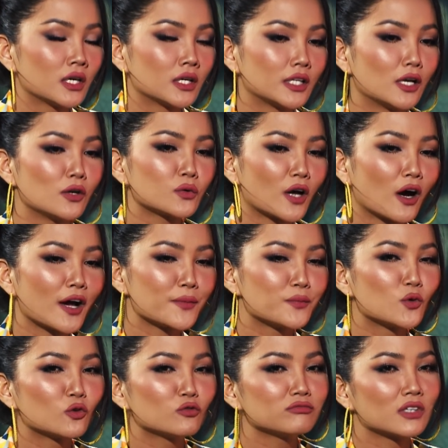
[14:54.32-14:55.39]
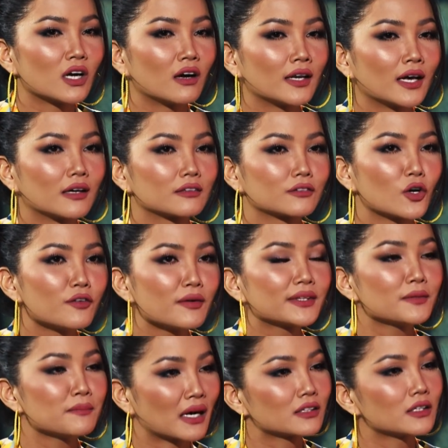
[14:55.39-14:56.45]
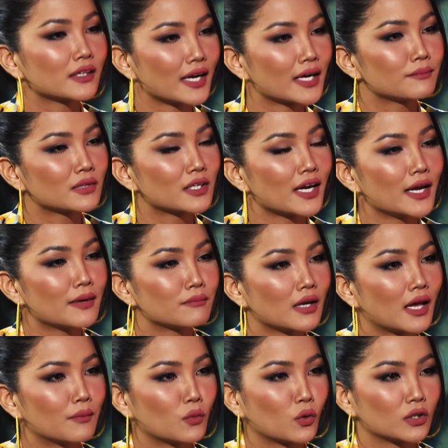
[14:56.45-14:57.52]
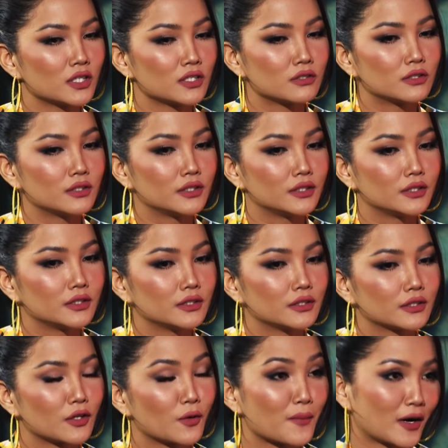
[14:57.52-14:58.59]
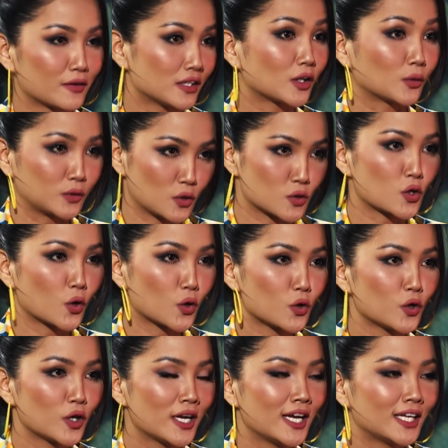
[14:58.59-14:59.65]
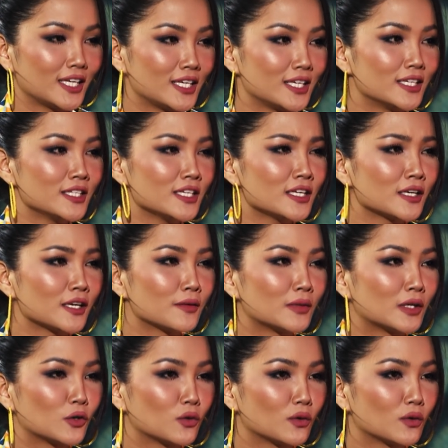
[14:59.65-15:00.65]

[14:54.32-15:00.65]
thì lúc đó em muốn gọi là đối với chính bản thân em khi em là một cái người đồng bào dân tộc thiểu số thì ừ. hiển nhiên là